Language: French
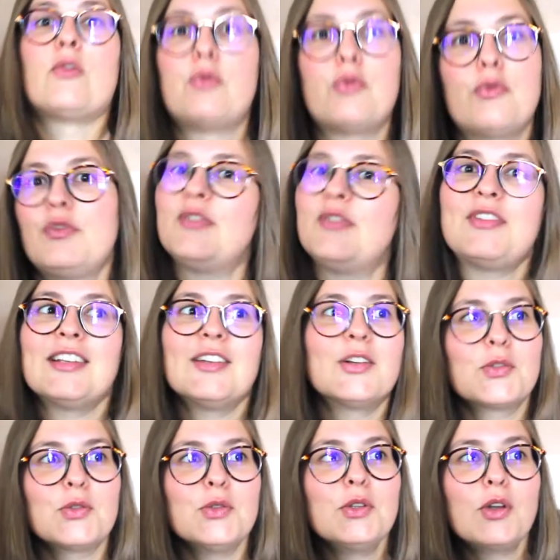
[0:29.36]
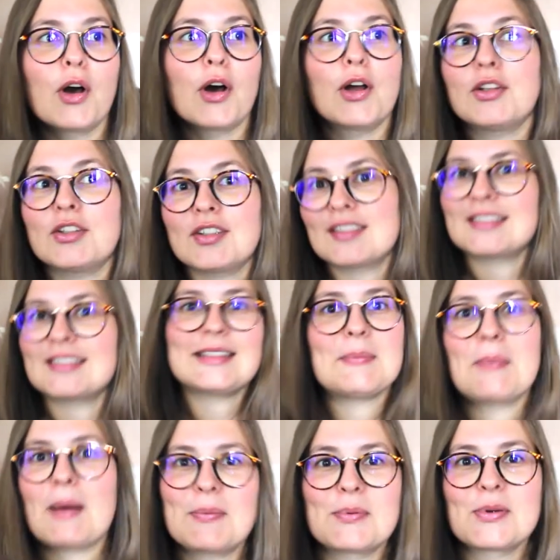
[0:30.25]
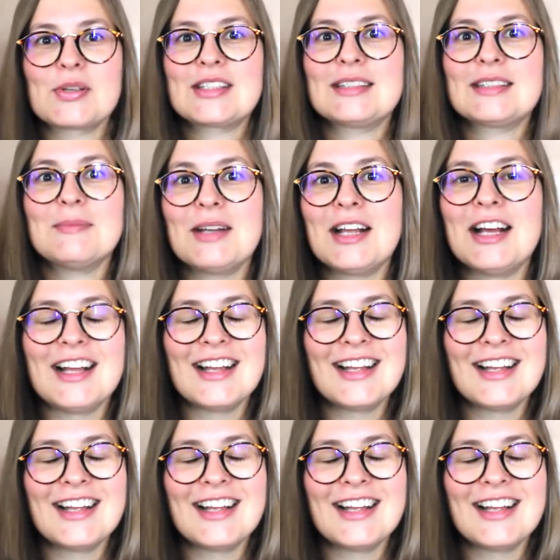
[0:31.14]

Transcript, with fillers: vous vivez dans une grotte, c'est pas possible.